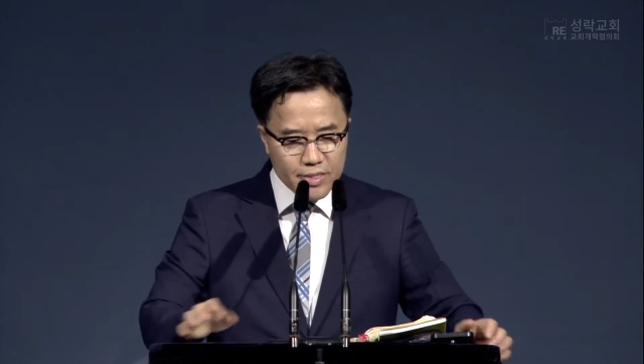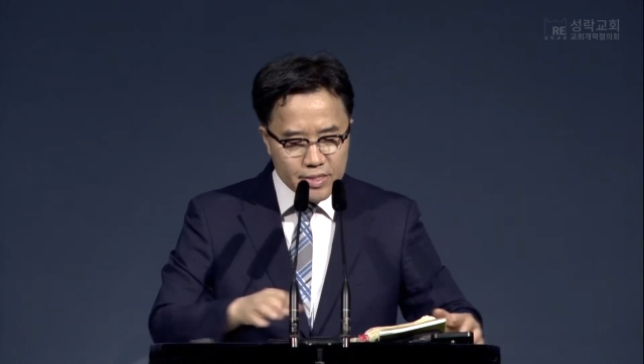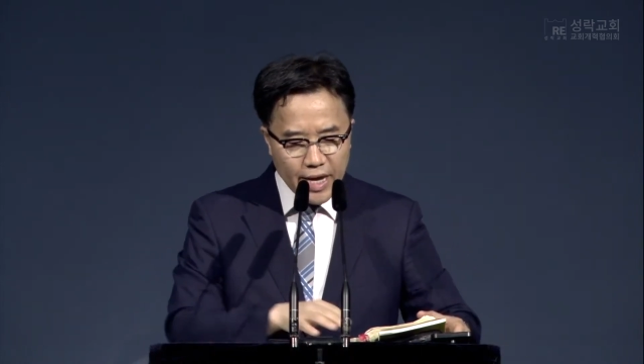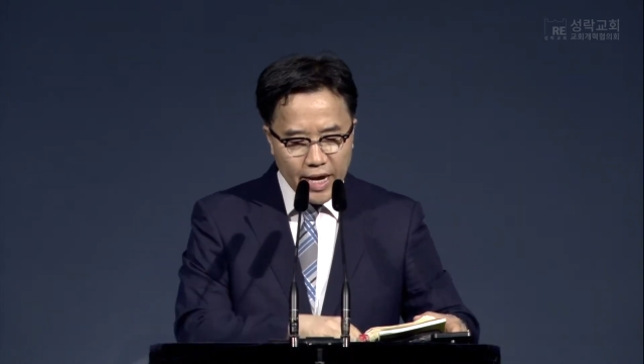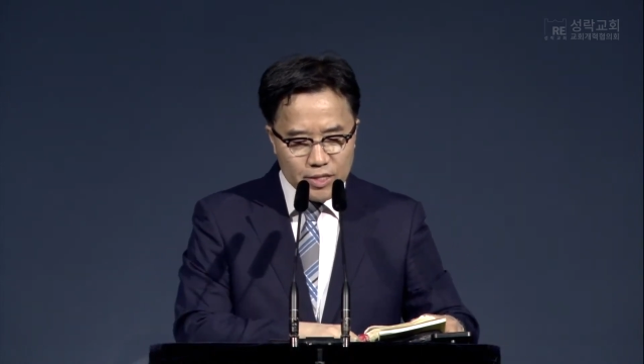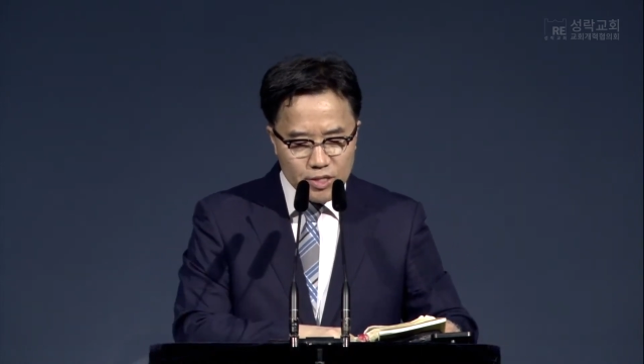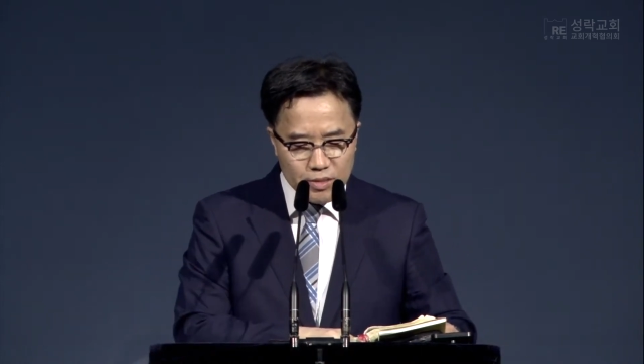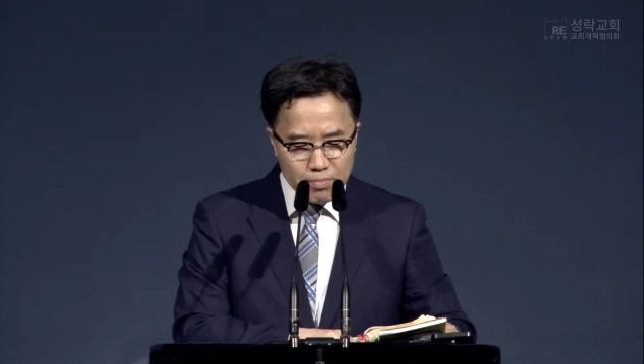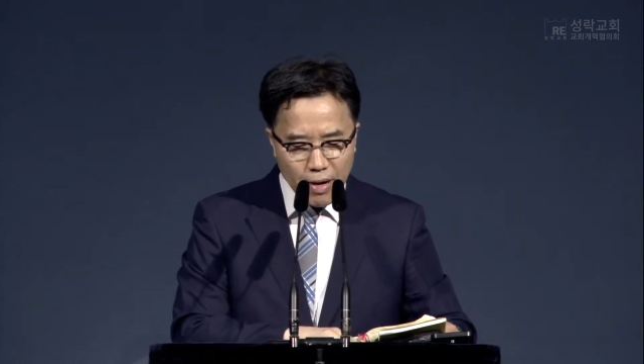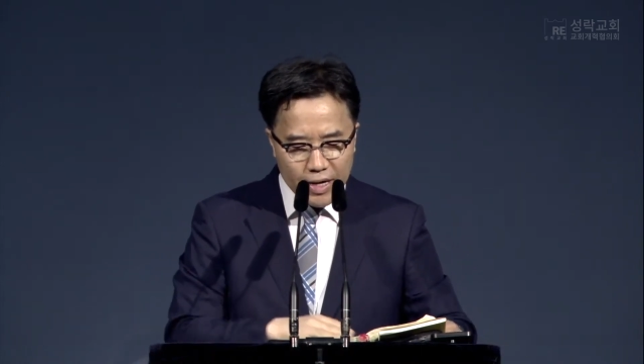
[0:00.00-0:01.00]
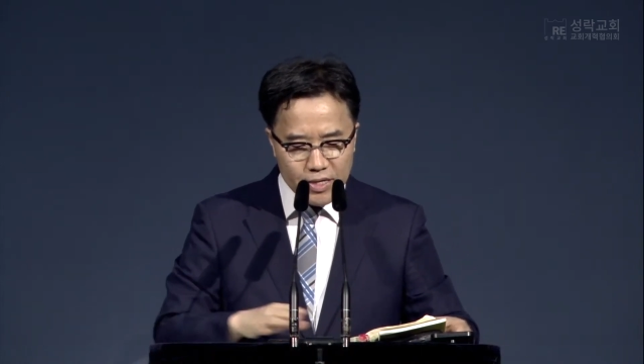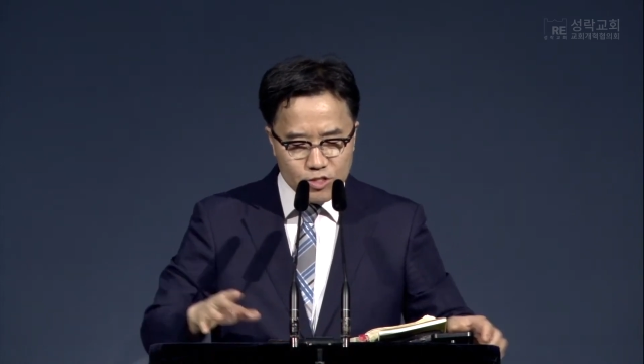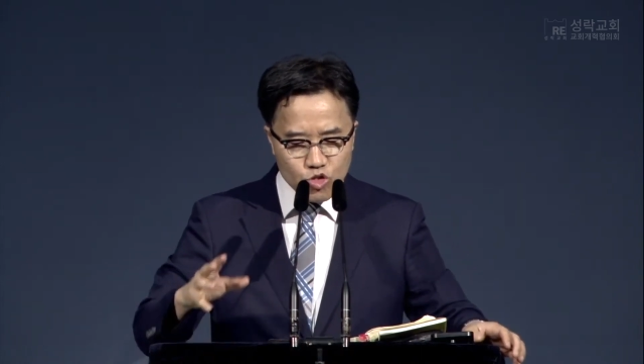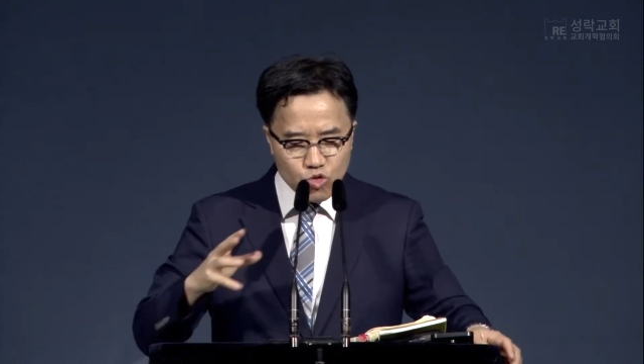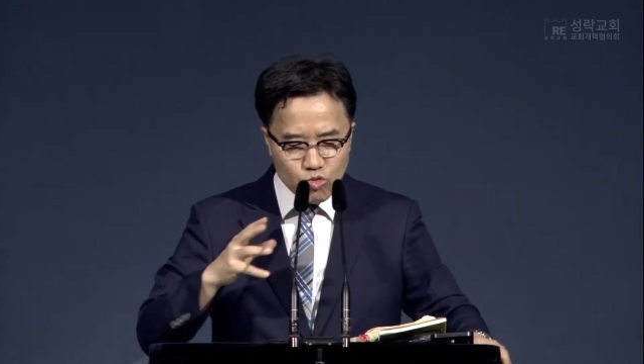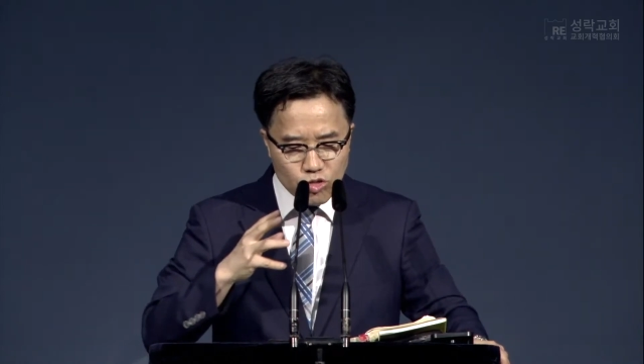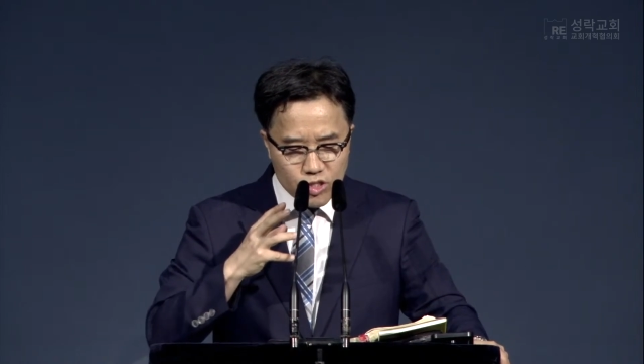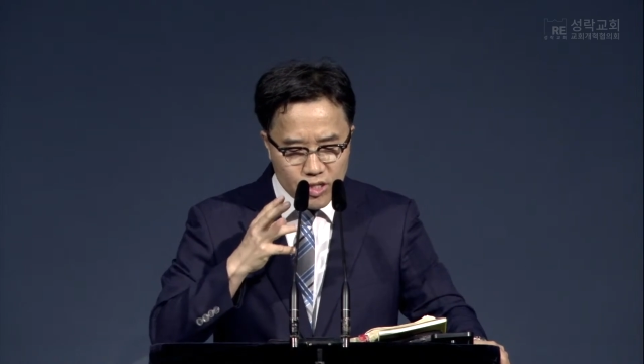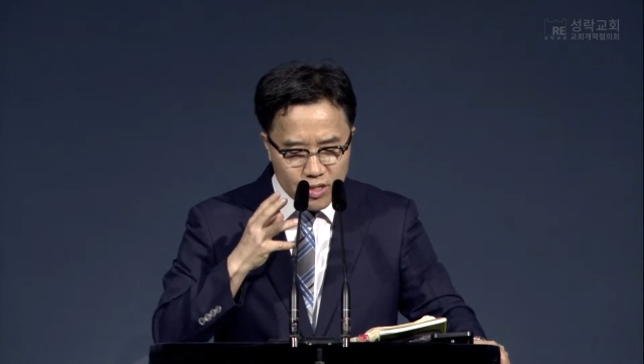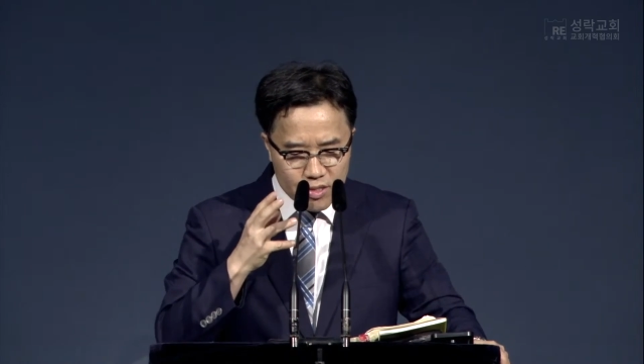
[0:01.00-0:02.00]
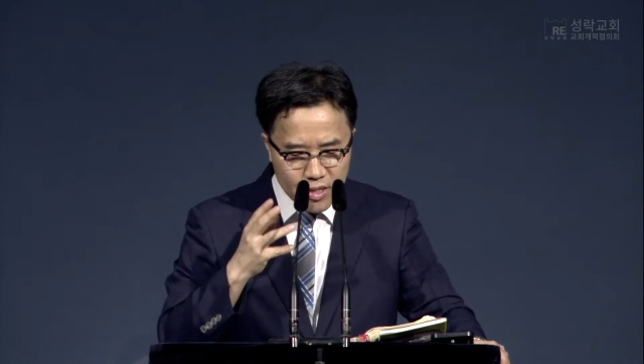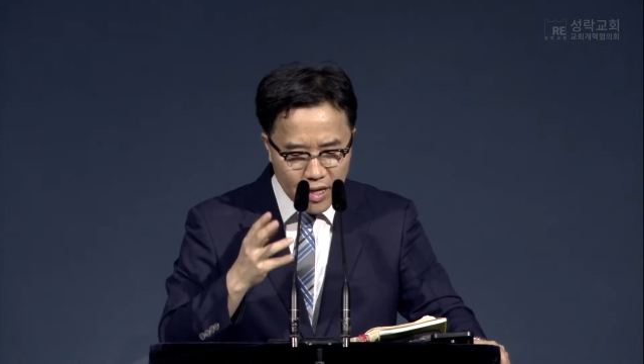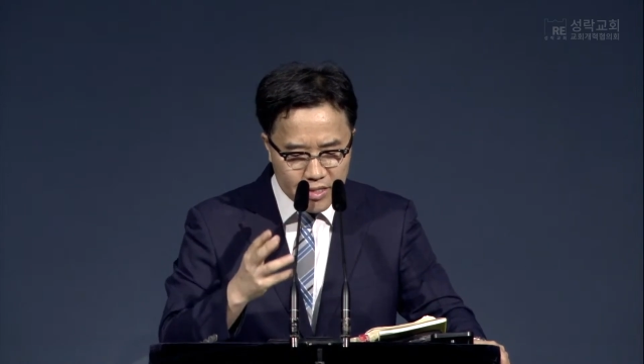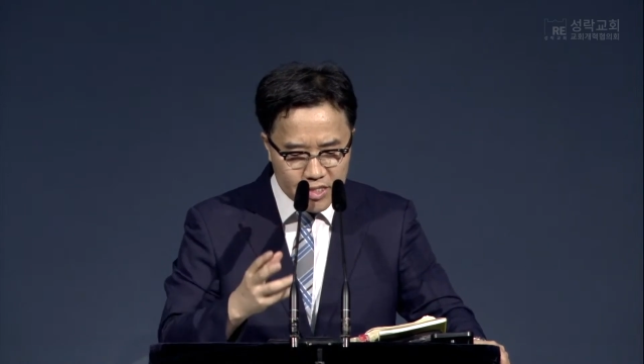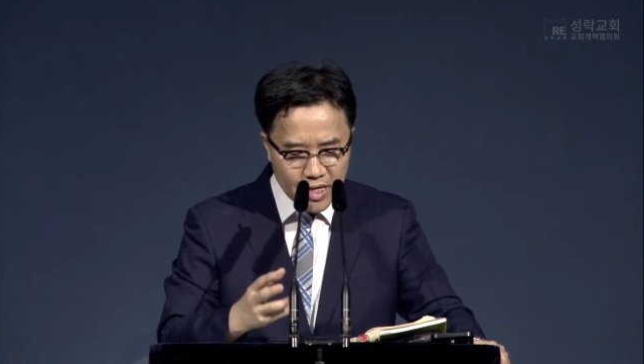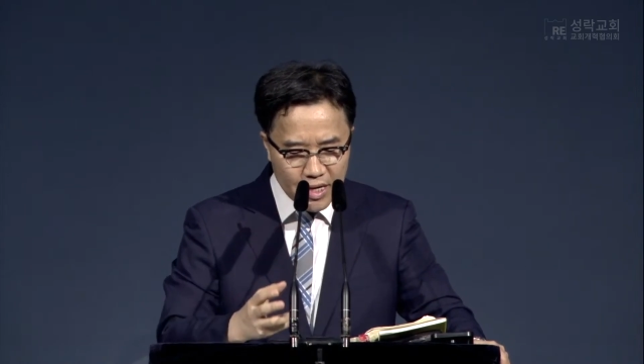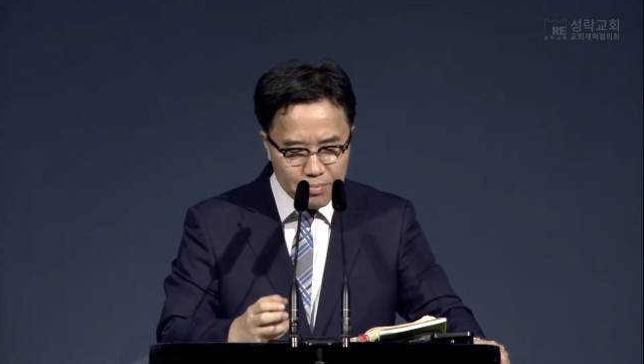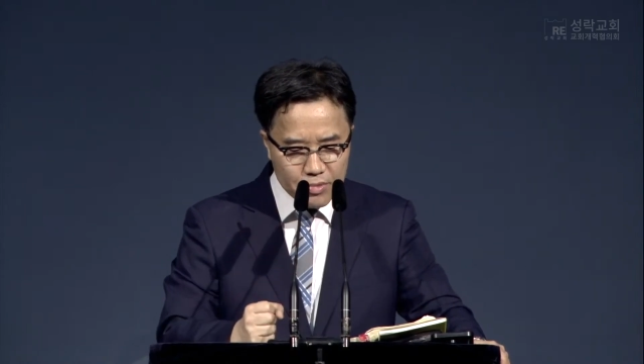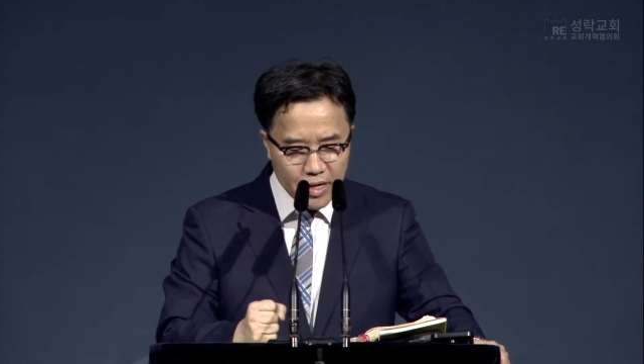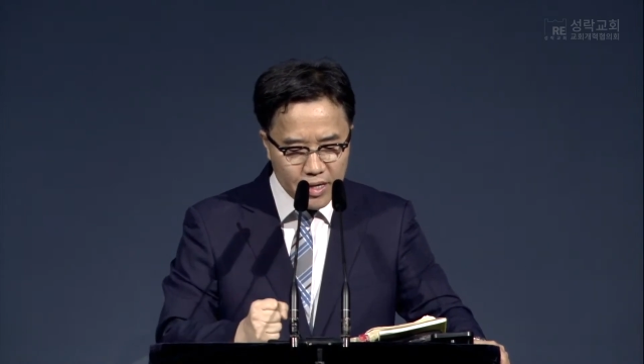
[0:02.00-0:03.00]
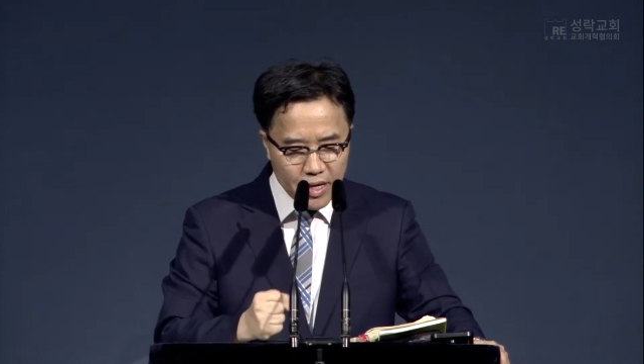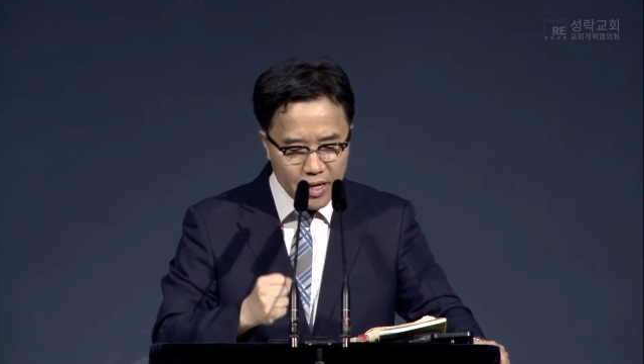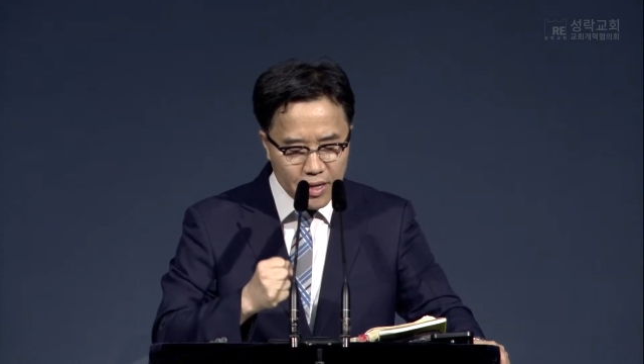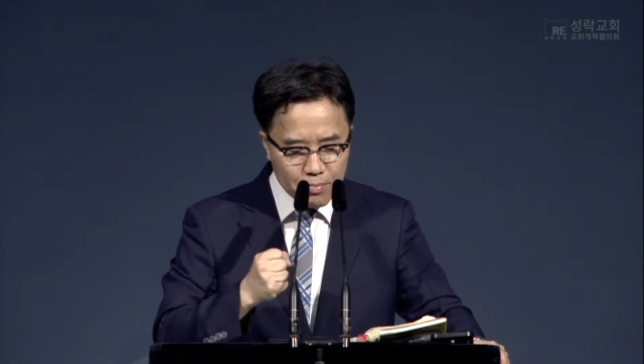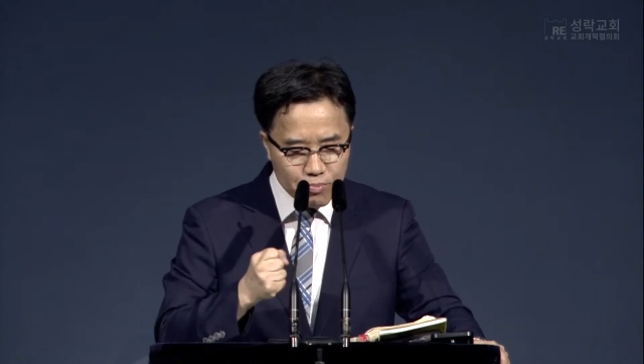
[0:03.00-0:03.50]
내게 들은 바를 충성된 사람들에게